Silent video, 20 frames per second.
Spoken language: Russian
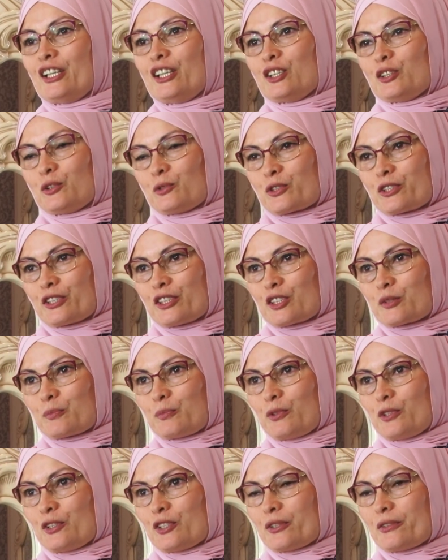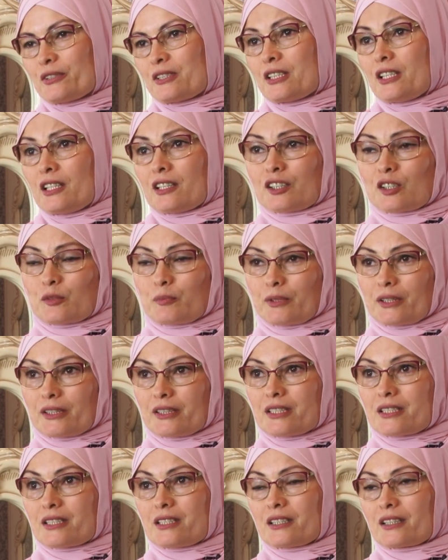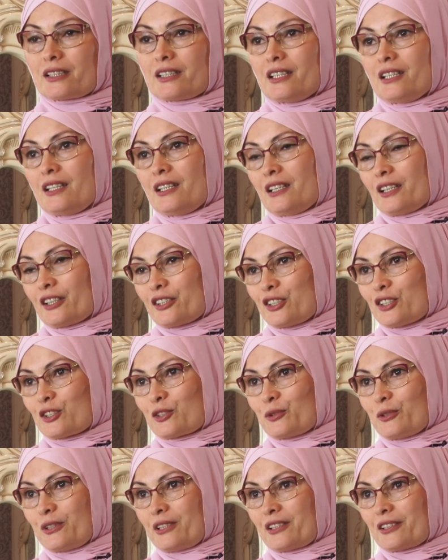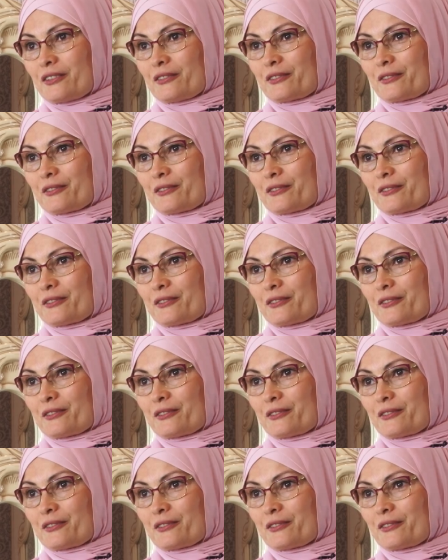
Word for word: и не нужно использовать дополнительных аксессуаров.